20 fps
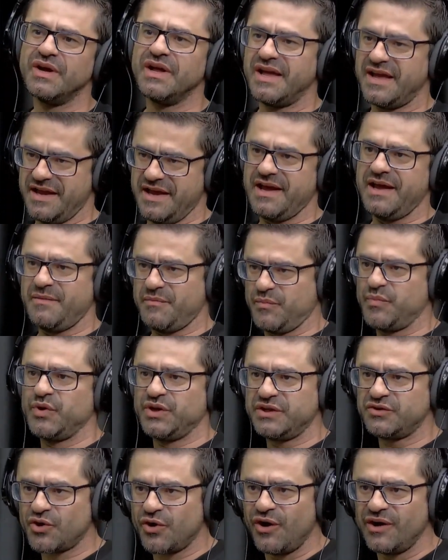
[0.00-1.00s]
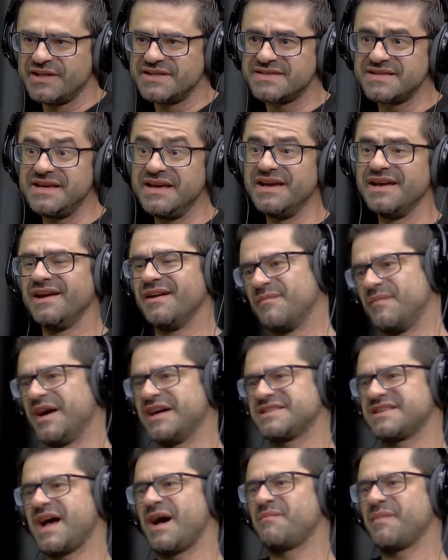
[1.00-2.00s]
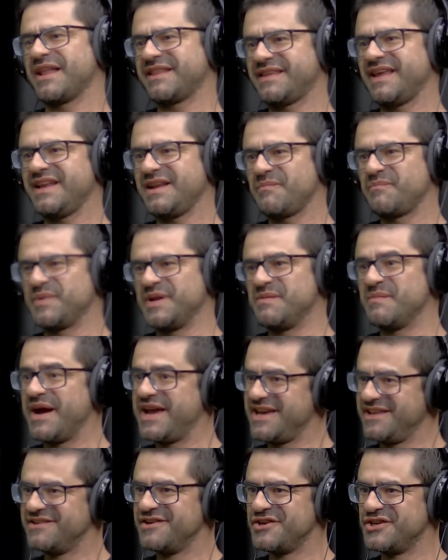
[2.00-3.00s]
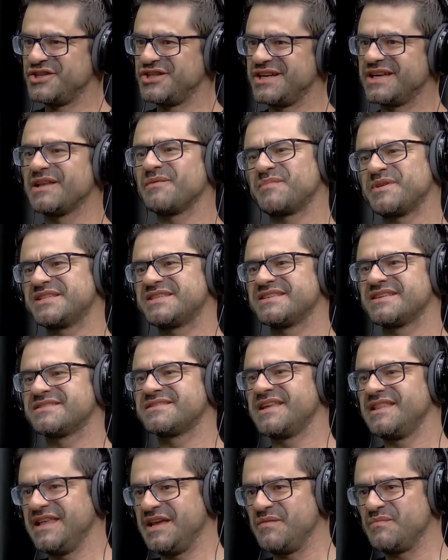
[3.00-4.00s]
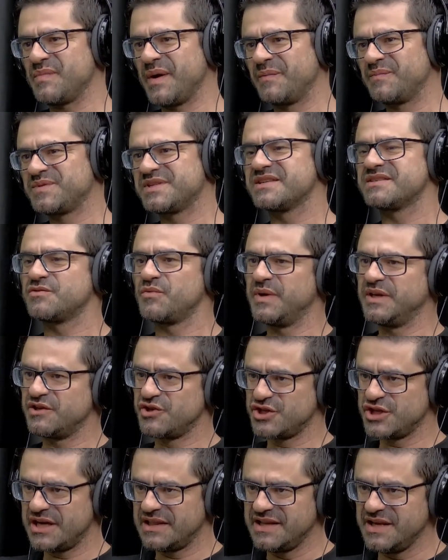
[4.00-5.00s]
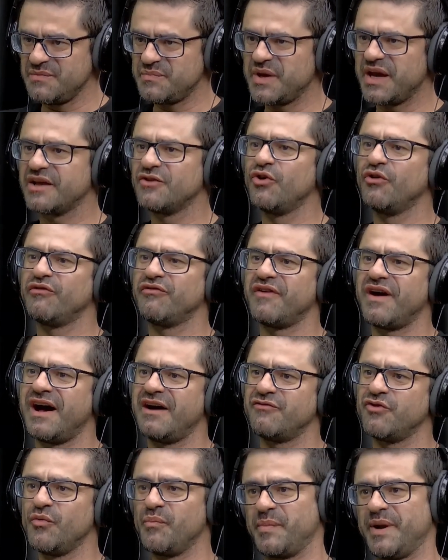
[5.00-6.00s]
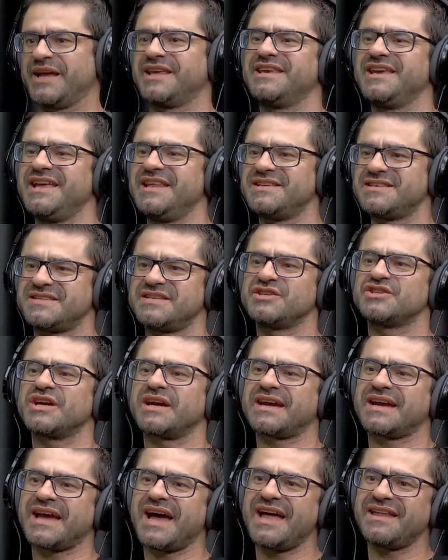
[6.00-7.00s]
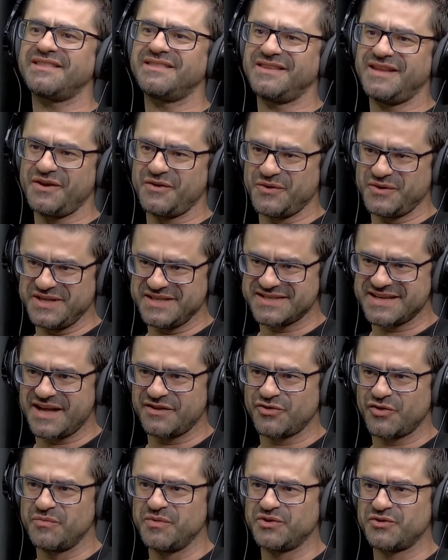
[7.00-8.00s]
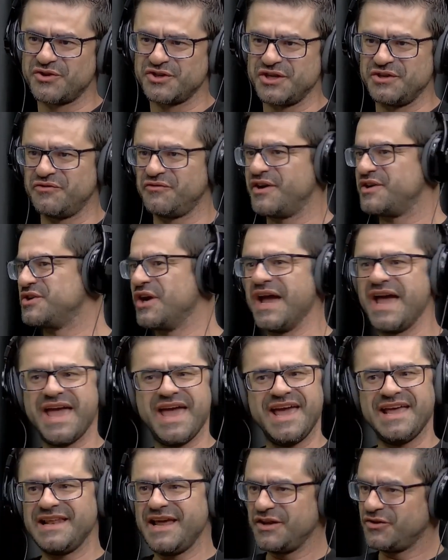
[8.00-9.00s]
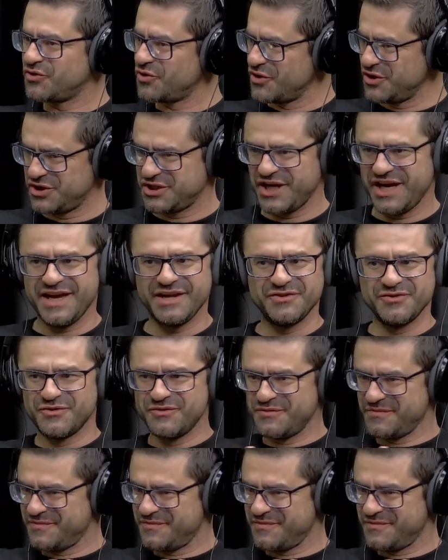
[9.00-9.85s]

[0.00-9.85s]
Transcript: é por hidrólise, mas a matéria-prima e energia ela precisa ser limpa, precisa ser uma energia limpa e renovável para que ele seja categorizado como hidrogênio verde. Ele é hidrogênio